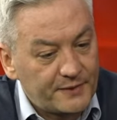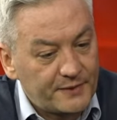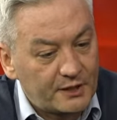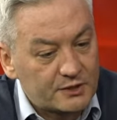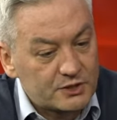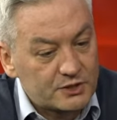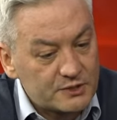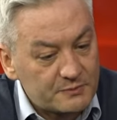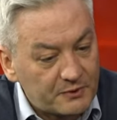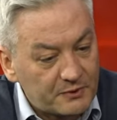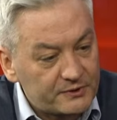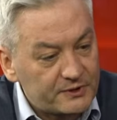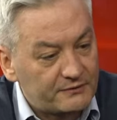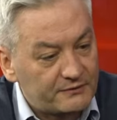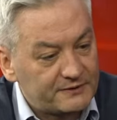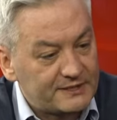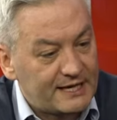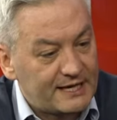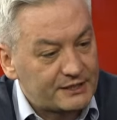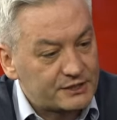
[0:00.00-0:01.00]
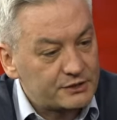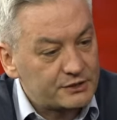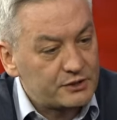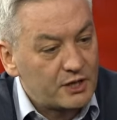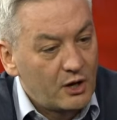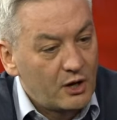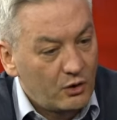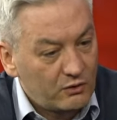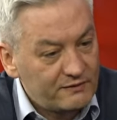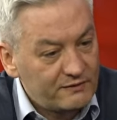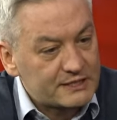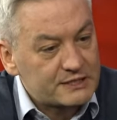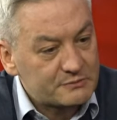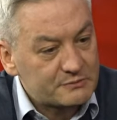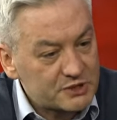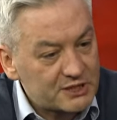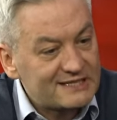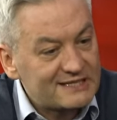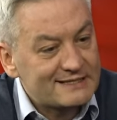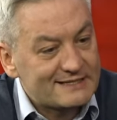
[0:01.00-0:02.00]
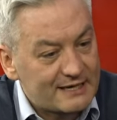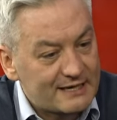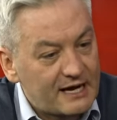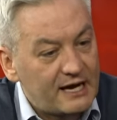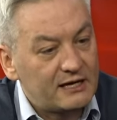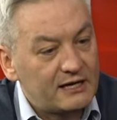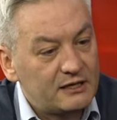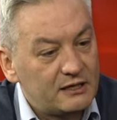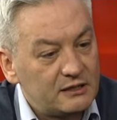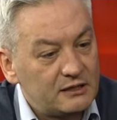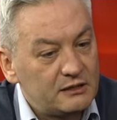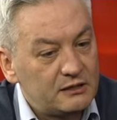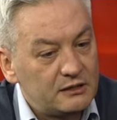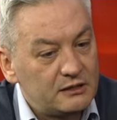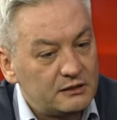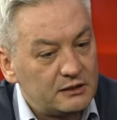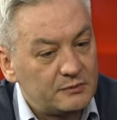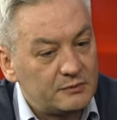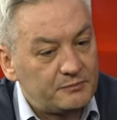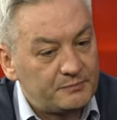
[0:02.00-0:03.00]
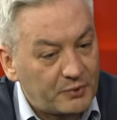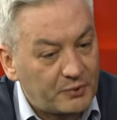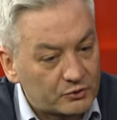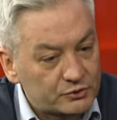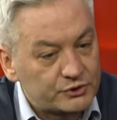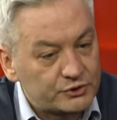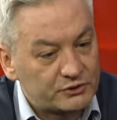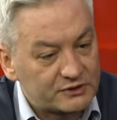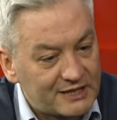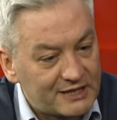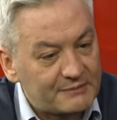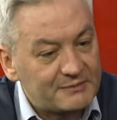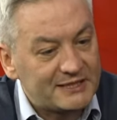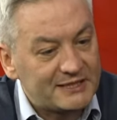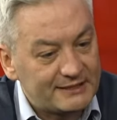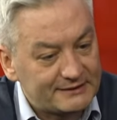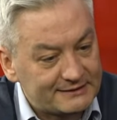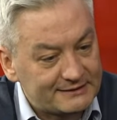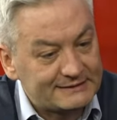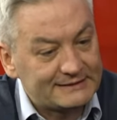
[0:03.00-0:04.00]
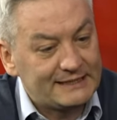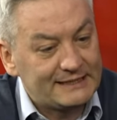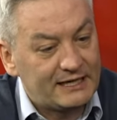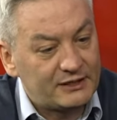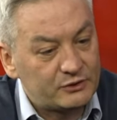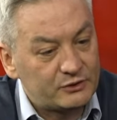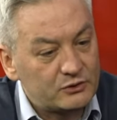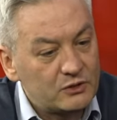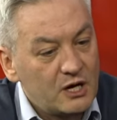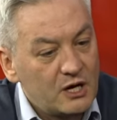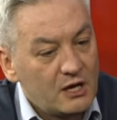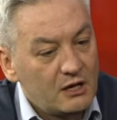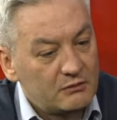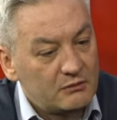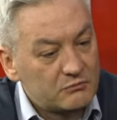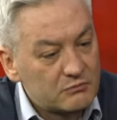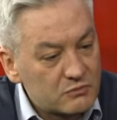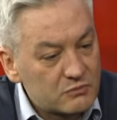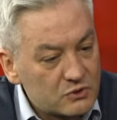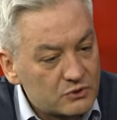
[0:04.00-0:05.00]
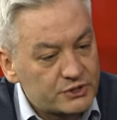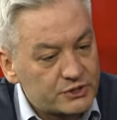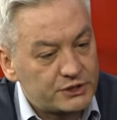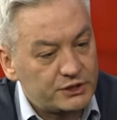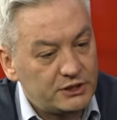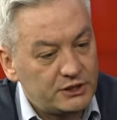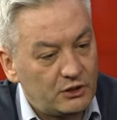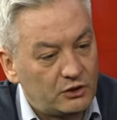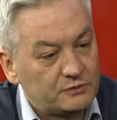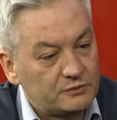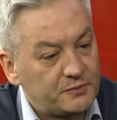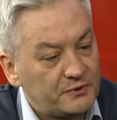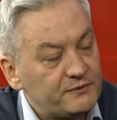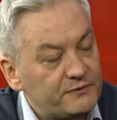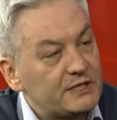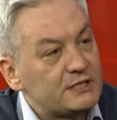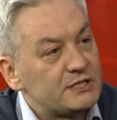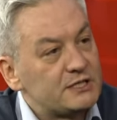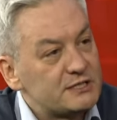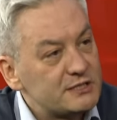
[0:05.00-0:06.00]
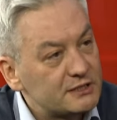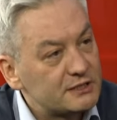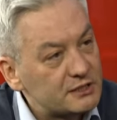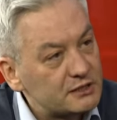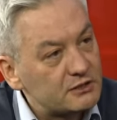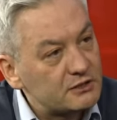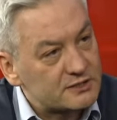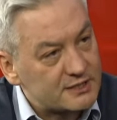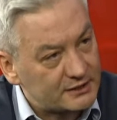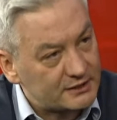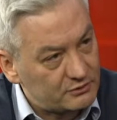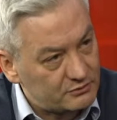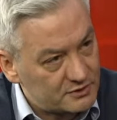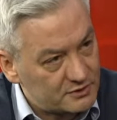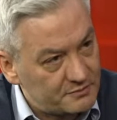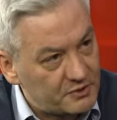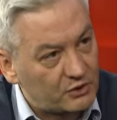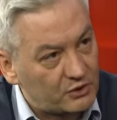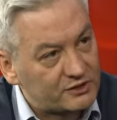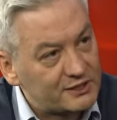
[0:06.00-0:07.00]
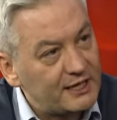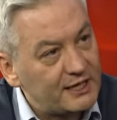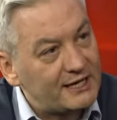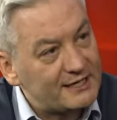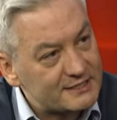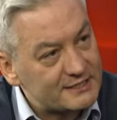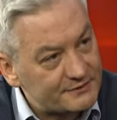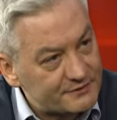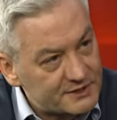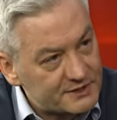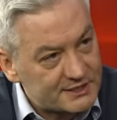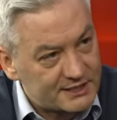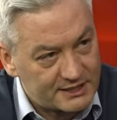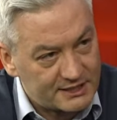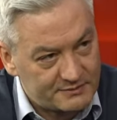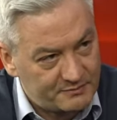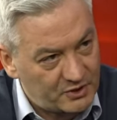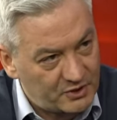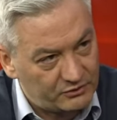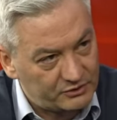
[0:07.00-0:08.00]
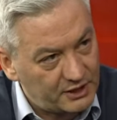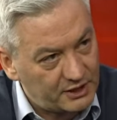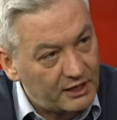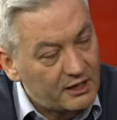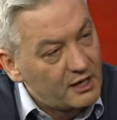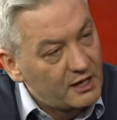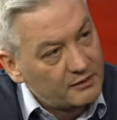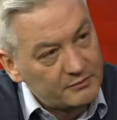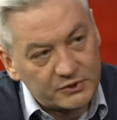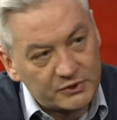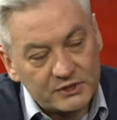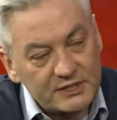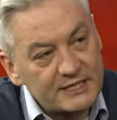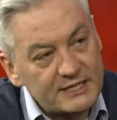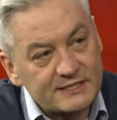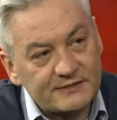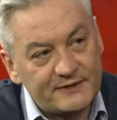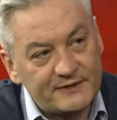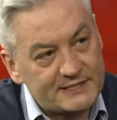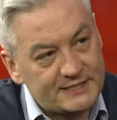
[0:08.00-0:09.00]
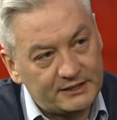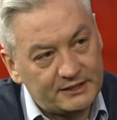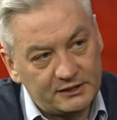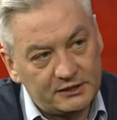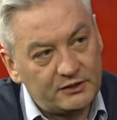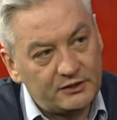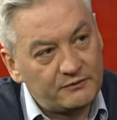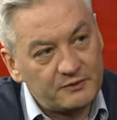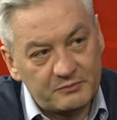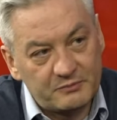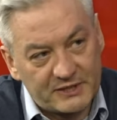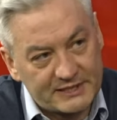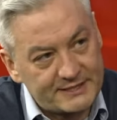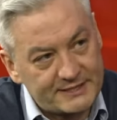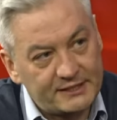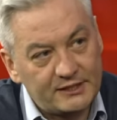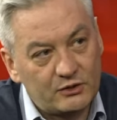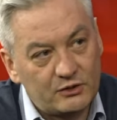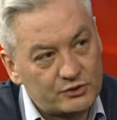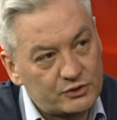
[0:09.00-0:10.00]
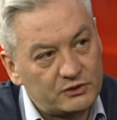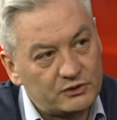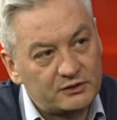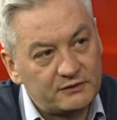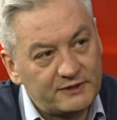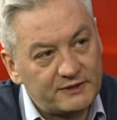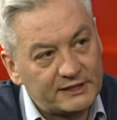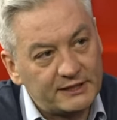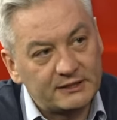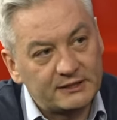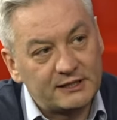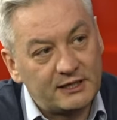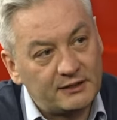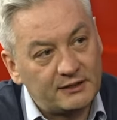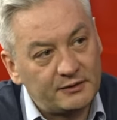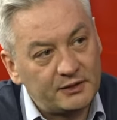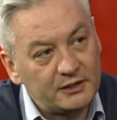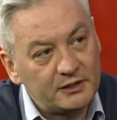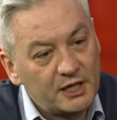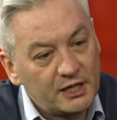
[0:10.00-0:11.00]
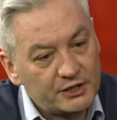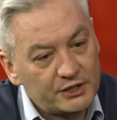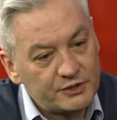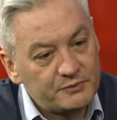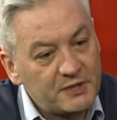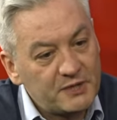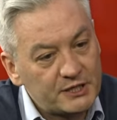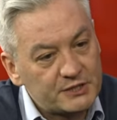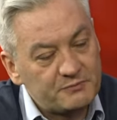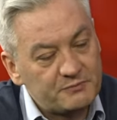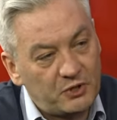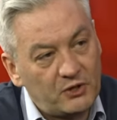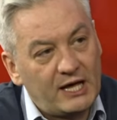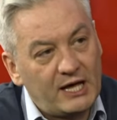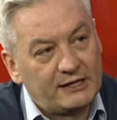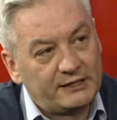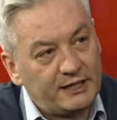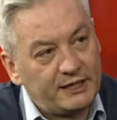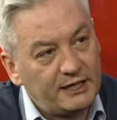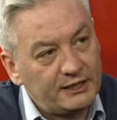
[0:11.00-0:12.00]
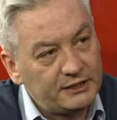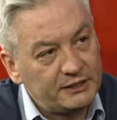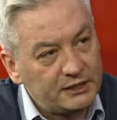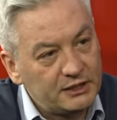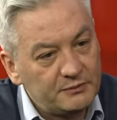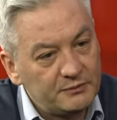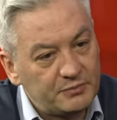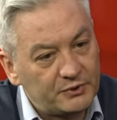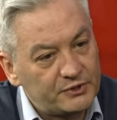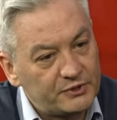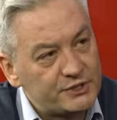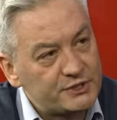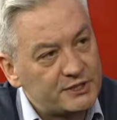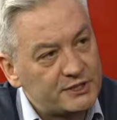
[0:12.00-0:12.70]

co się powinno wydarzyć? Uważam, że Izrael e, pod rządami Netanyahu musi odpowiedzieć nie tylko za tą zbrodnię, ale za wszystkie zbrodnie. Bo to nie jest kwestia tylko wypłacenia odszkodowania za śmierć Polaka i nie, no, Polska